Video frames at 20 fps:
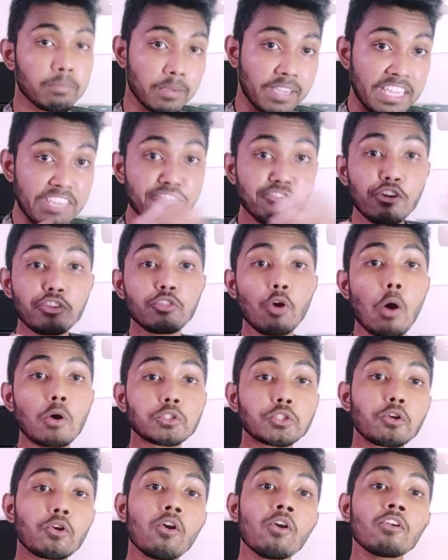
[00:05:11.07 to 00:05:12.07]
গিভওয়েতে
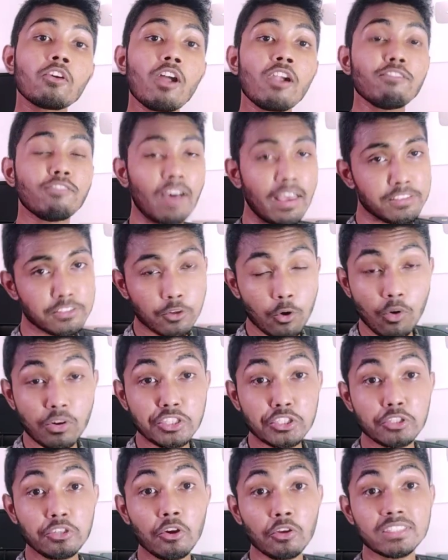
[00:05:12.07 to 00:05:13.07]
অংশগ্রহণ করার ফার্স্ট
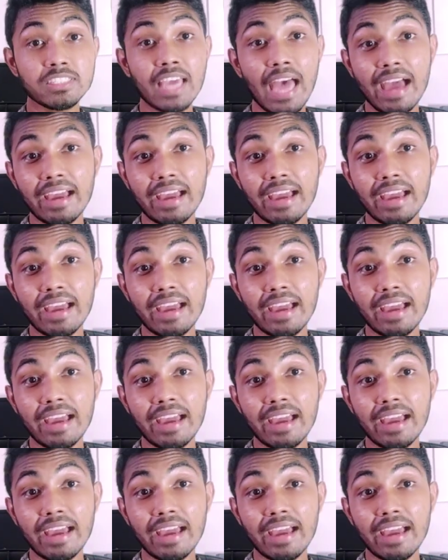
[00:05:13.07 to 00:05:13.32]
কন্ডিশনই হচ্ছে